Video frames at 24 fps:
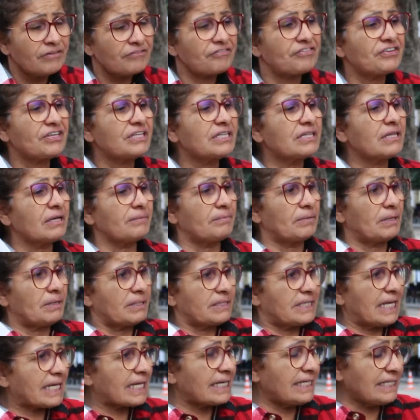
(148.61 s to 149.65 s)
في
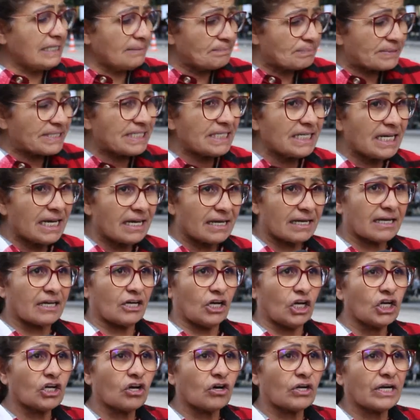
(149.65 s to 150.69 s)
داخلين بسياق
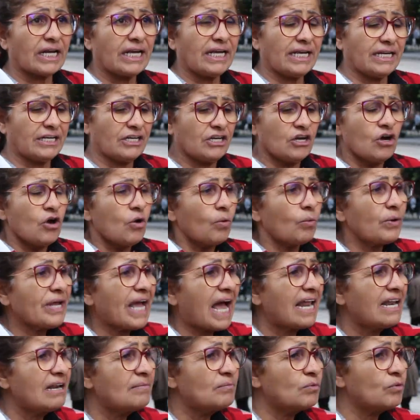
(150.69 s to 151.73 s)
القران
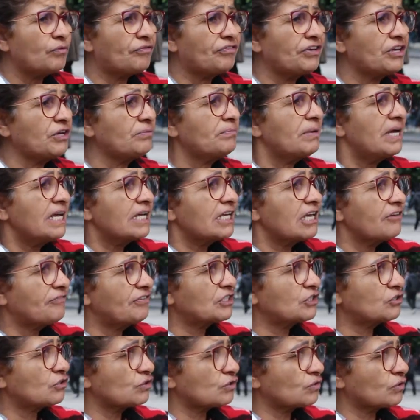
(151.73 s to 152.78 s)
ويعلموا فيهم
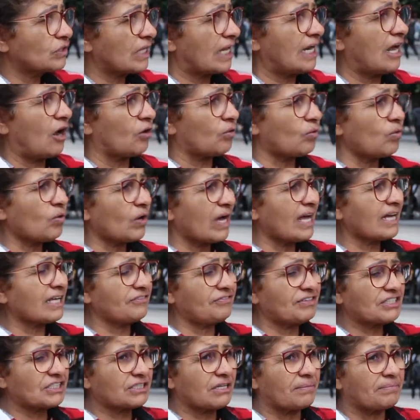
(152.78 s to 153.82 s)
كيفاش تسكت على حقوقها
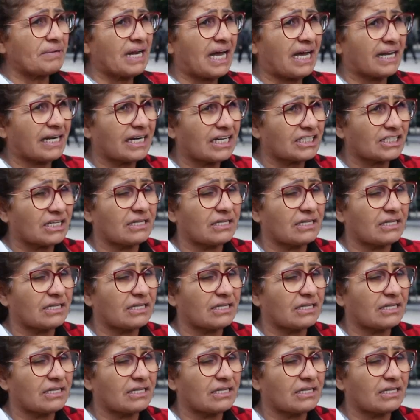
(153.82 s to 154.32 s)
كيفاش تمنح